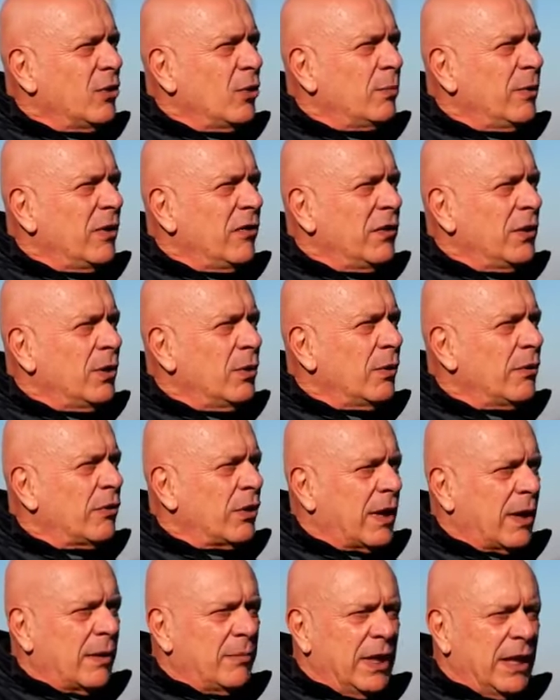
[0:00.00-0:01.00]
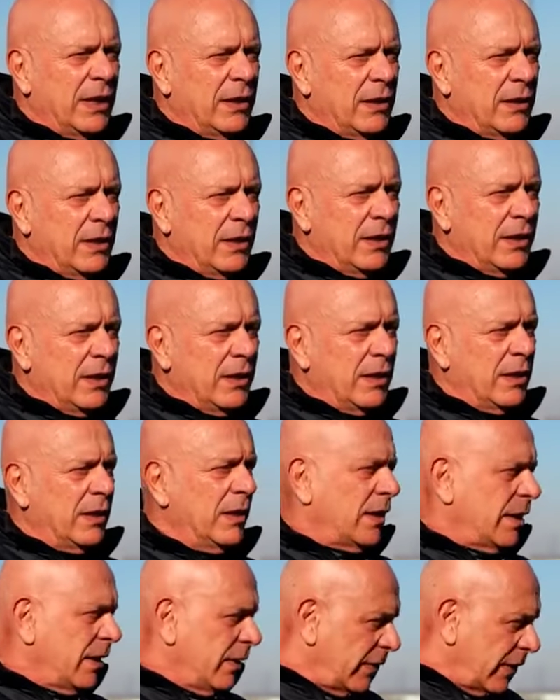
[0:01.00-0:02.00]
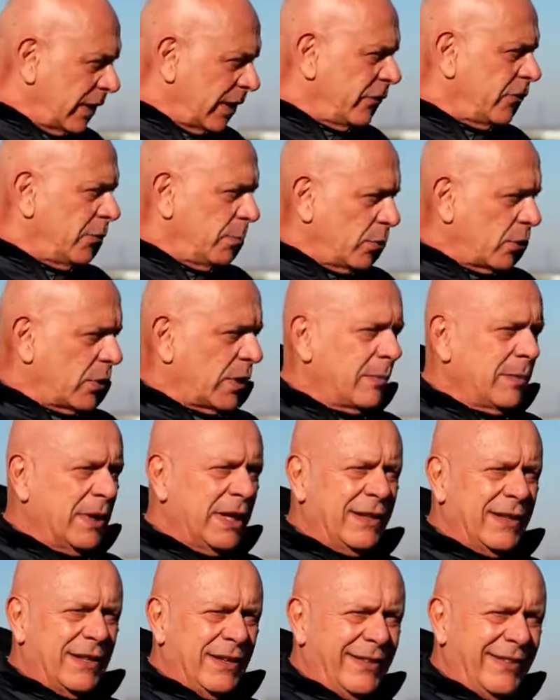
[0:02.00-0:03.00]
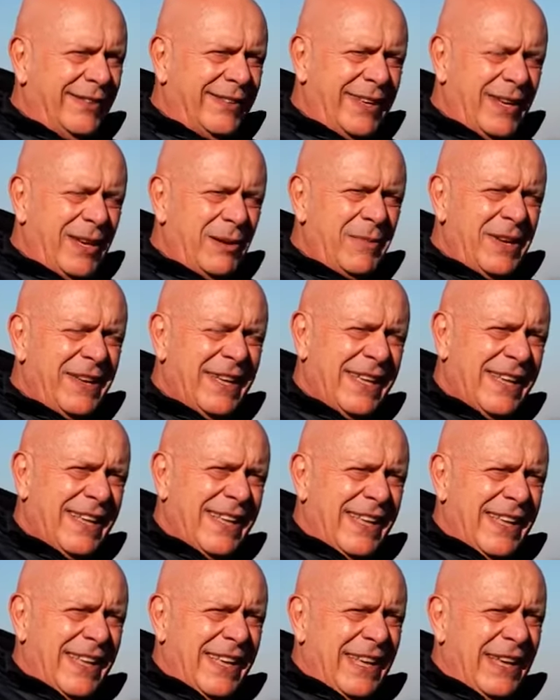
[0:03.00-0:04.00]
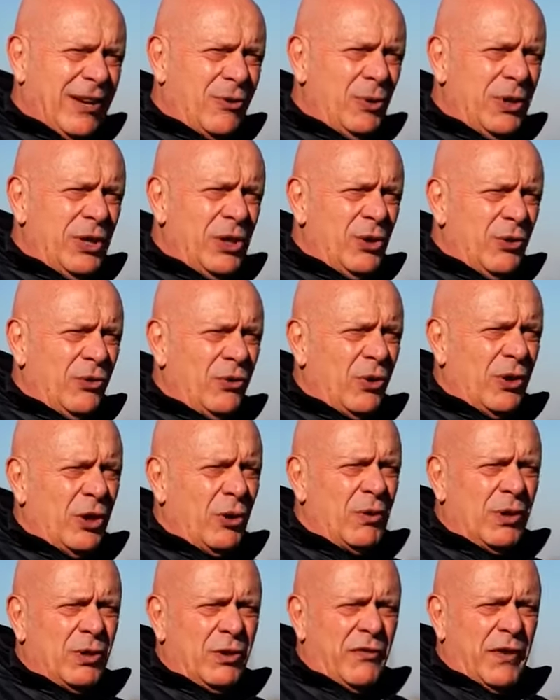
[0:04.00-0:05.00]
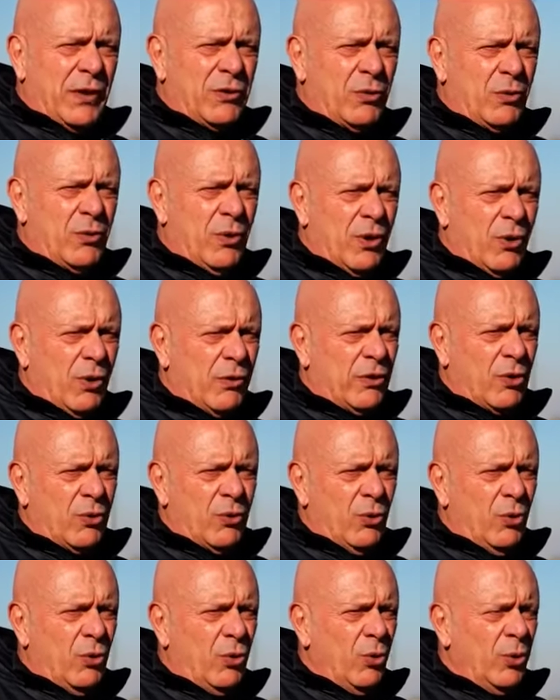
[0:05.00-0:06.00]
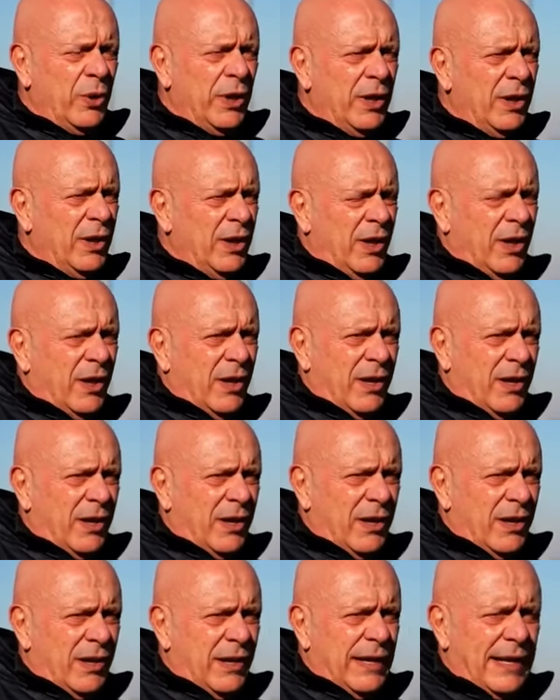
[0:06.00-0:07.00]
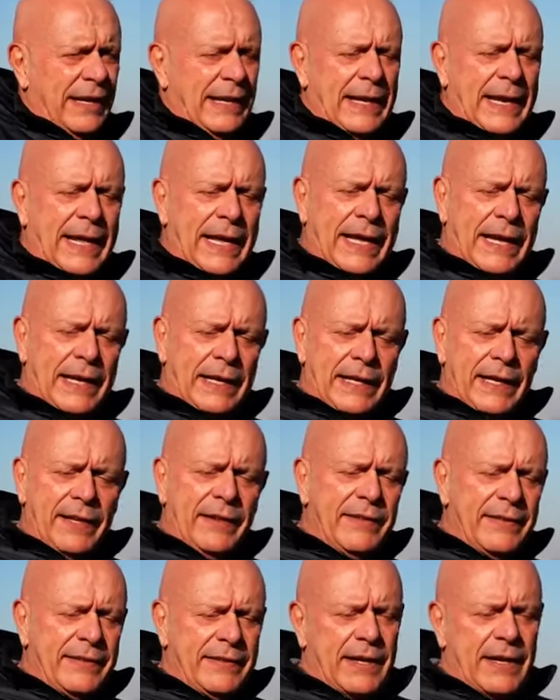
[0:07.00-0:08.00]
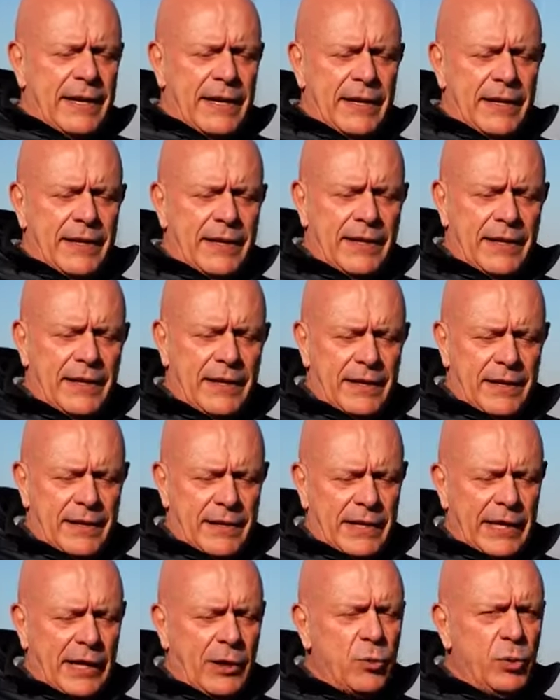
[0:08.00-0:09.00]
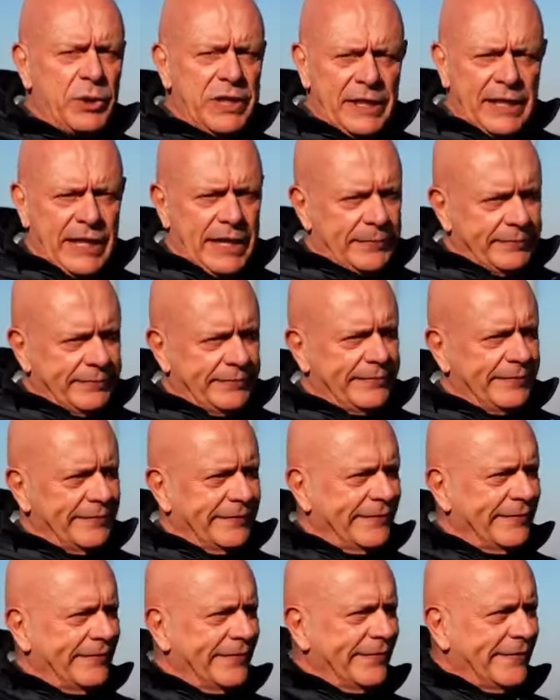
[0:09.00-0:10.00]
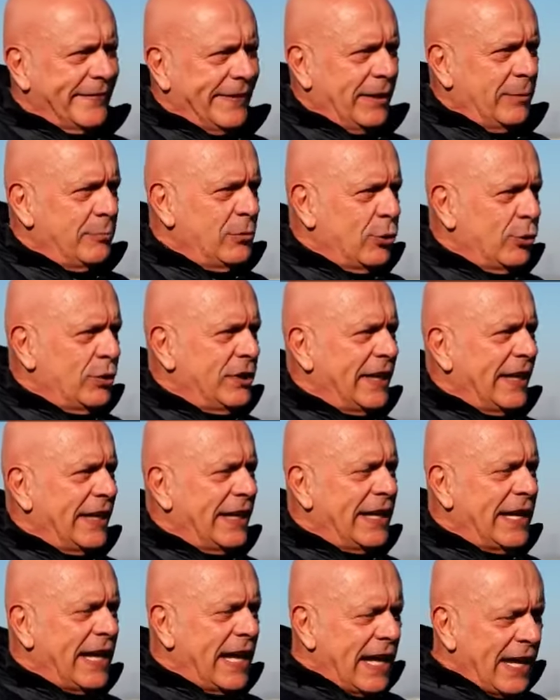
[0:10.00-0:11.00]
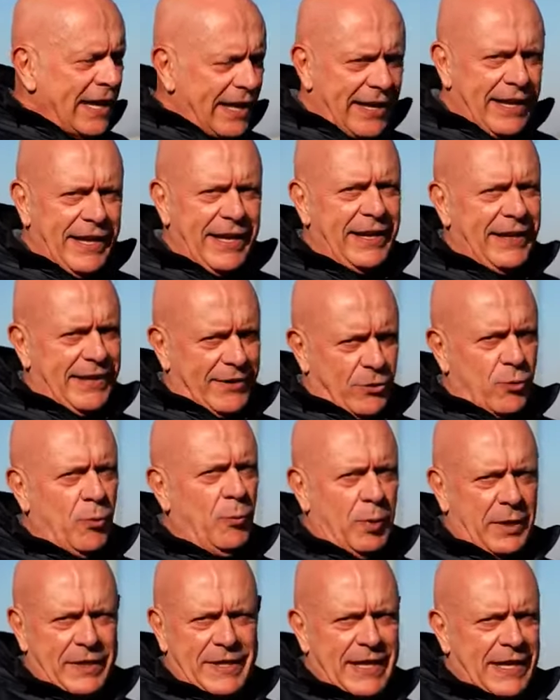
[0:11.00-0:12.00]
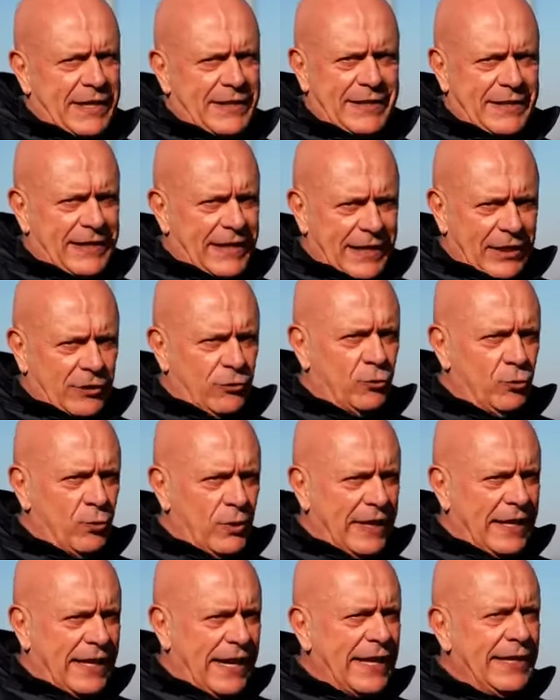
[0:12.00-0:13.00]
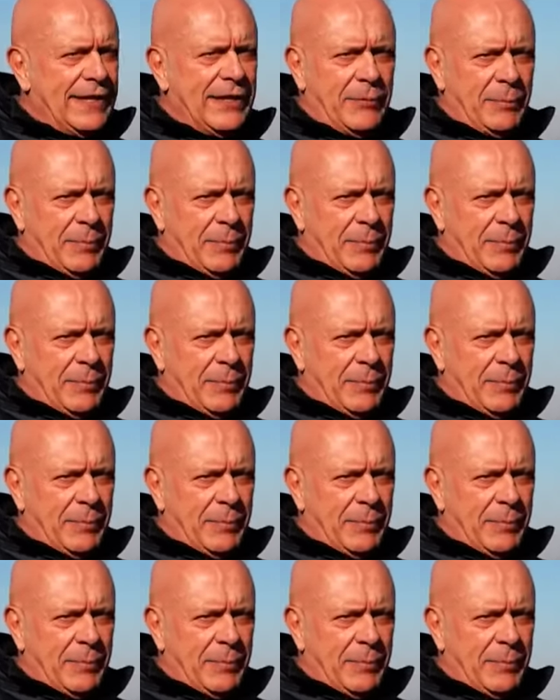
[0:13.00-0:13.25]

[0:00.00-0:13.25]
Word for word: io mi fido ciecamente, reciprocamente insieme e quindi io so che quando faccio qualcosa con lui eh, la carenza eh, equina nel mio DNA è completata dalla sua grande